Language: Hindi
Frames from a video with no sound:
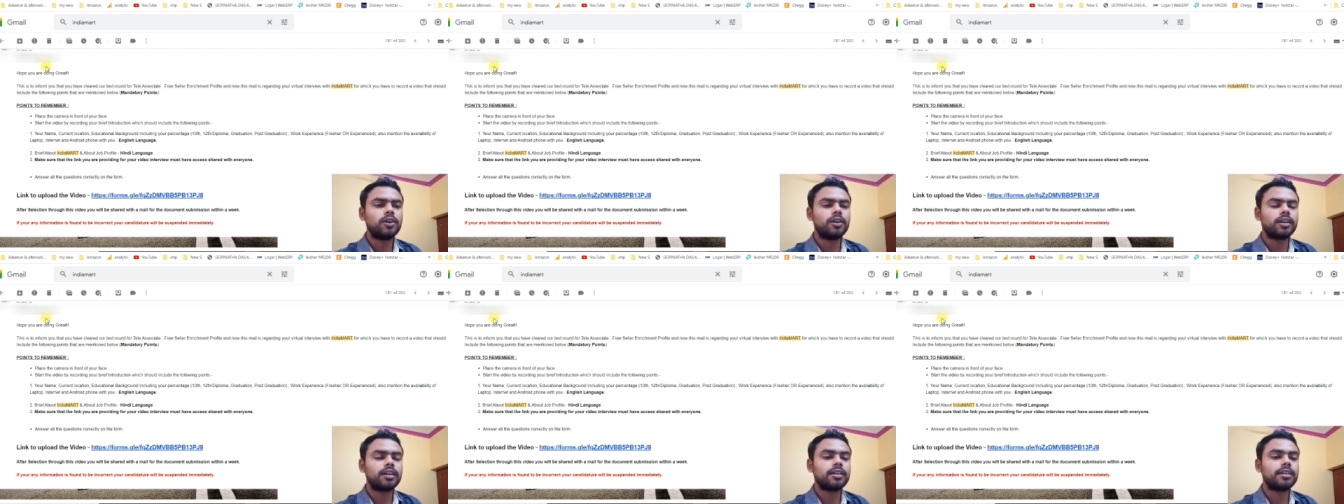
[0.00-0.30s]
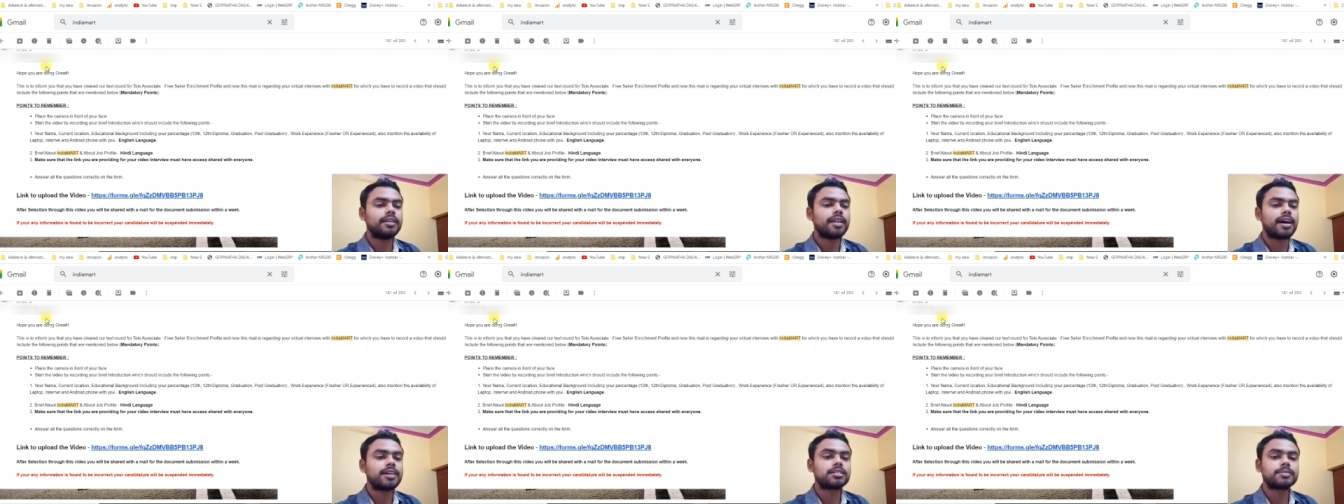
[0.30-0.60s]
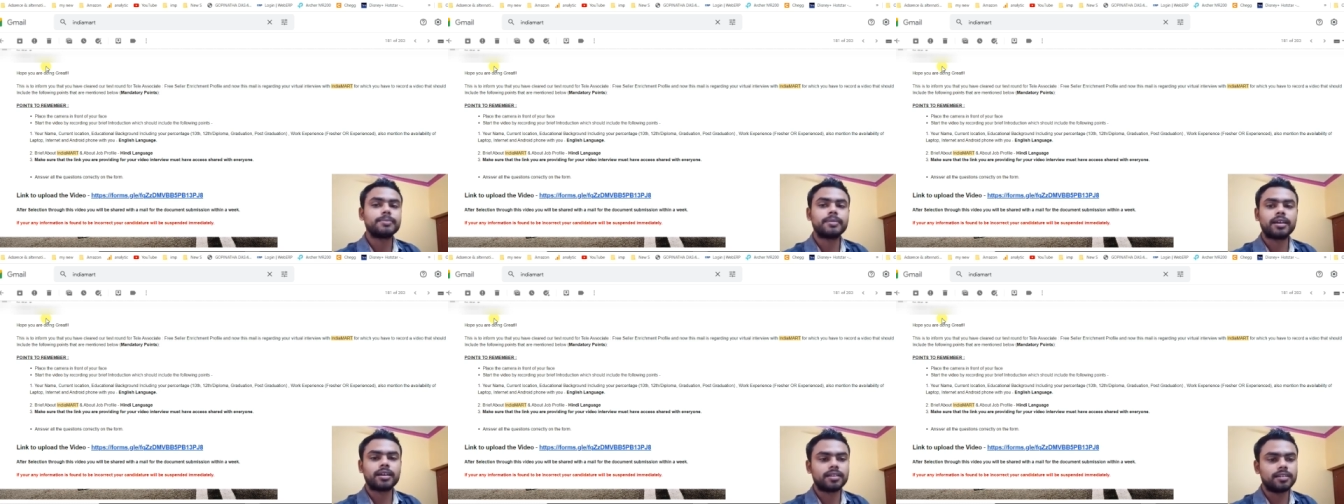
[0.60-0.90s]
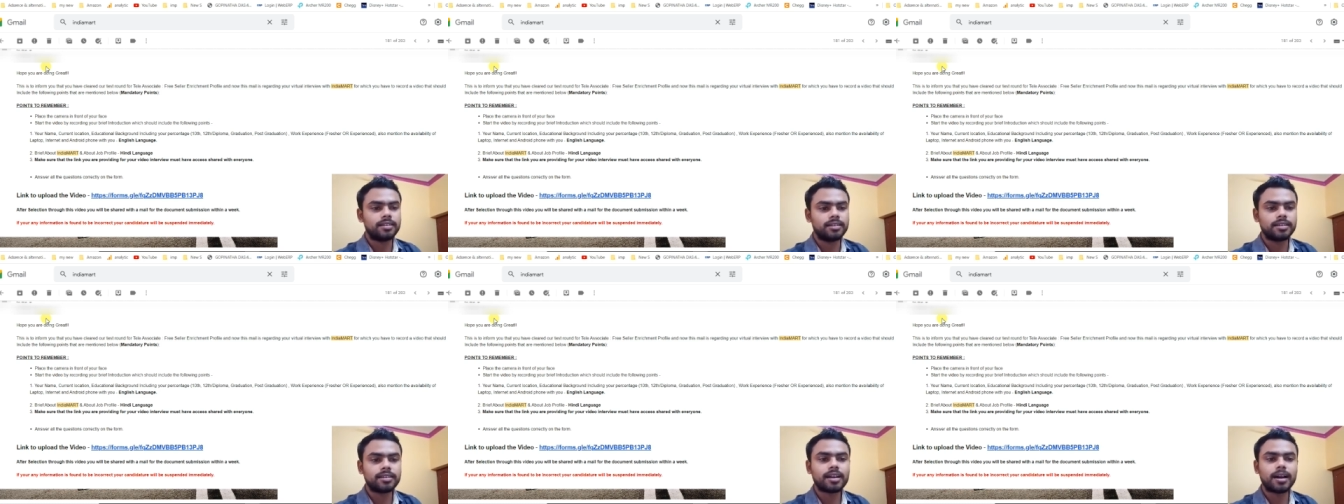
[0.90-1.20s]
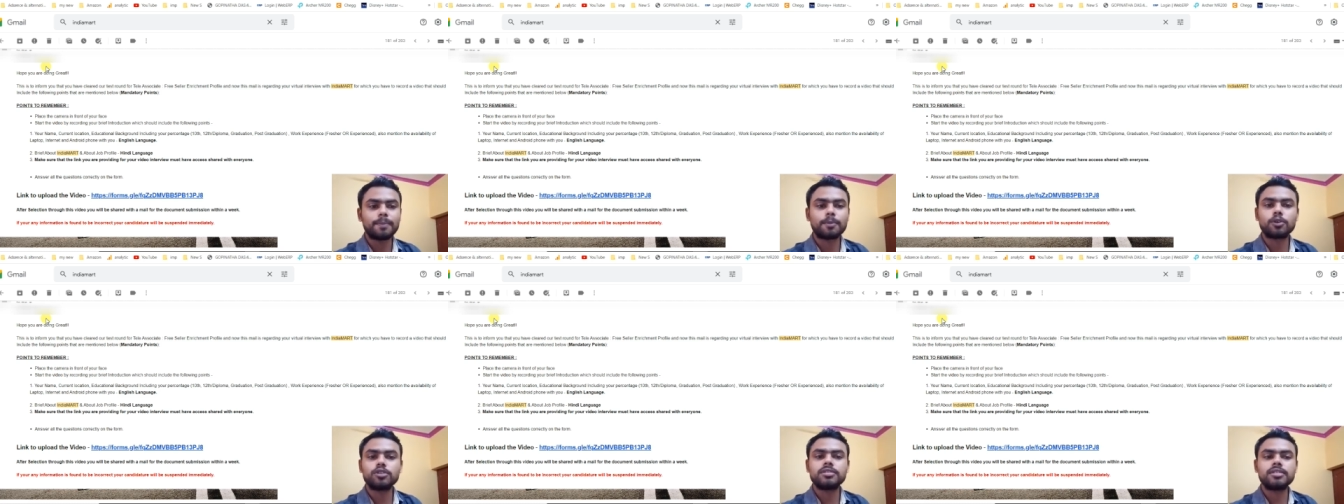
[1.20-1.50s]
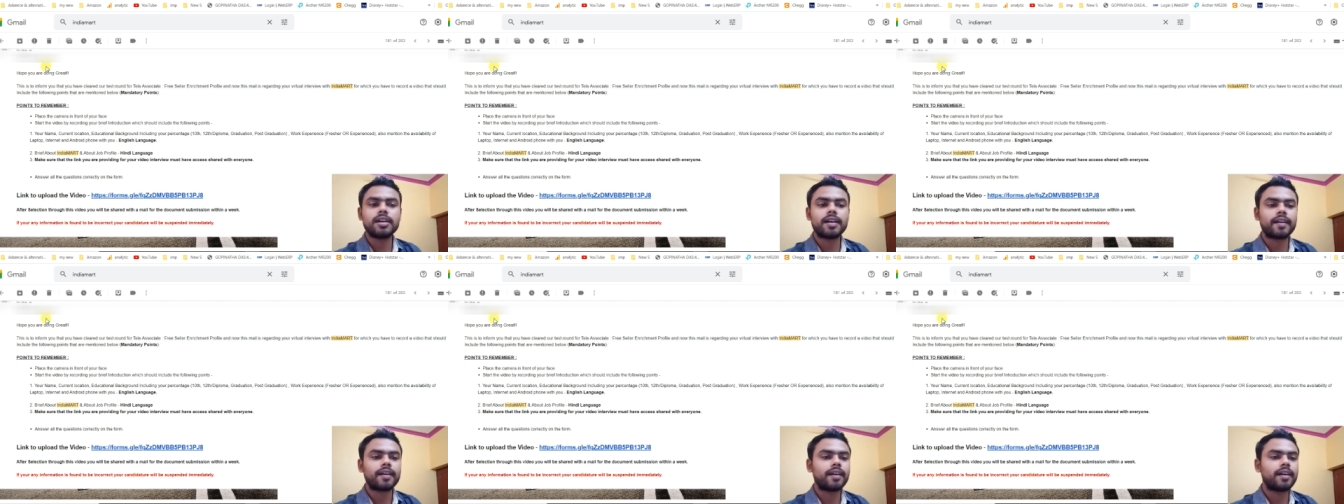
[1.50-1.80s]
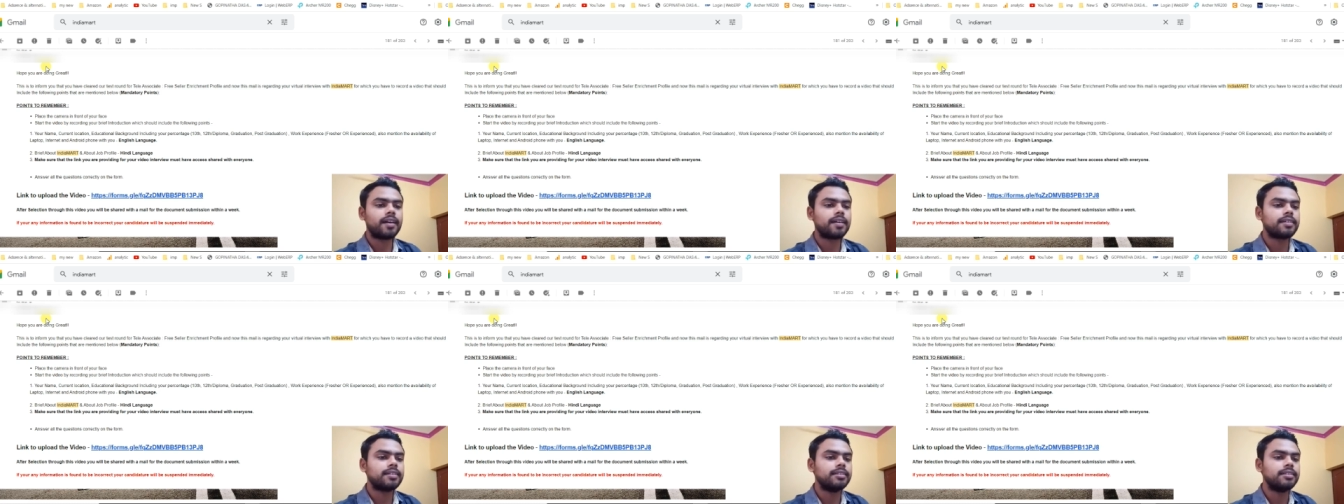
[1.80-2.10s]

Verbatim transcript: और लास्ट में एक लिंक आपको दिया गया है